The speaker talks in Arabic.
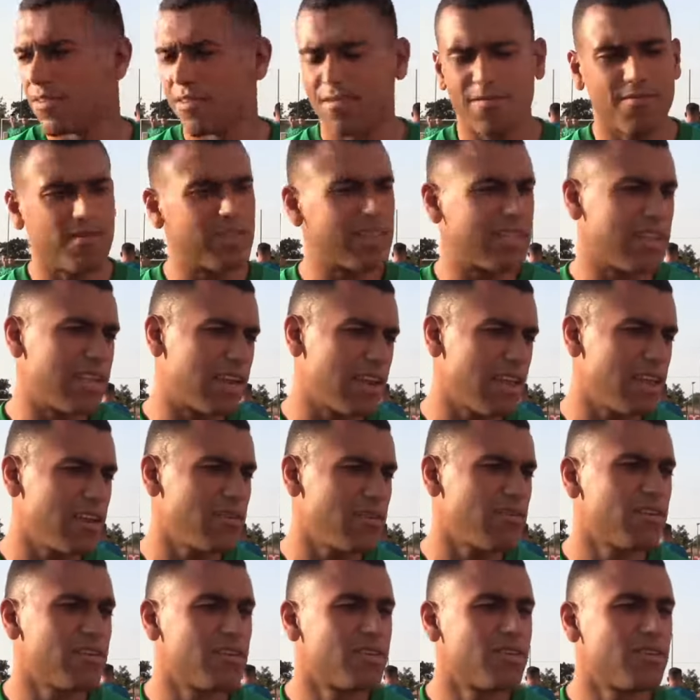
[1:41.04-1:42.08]
في التيران
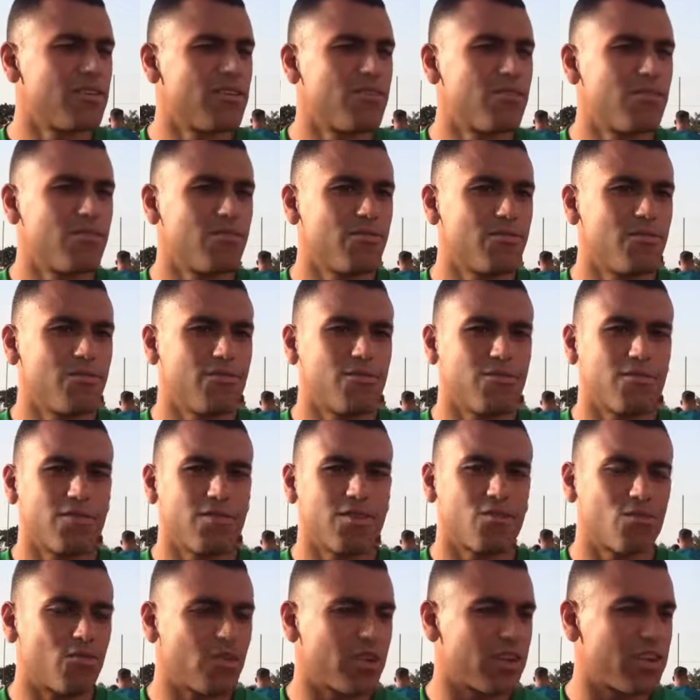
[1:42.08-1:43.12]

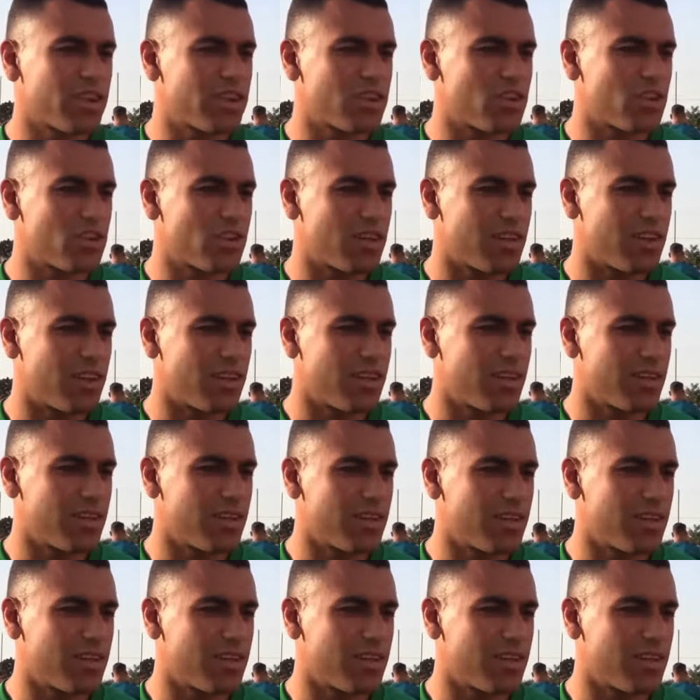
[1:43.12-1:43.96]
ويكون خير ان شاء الله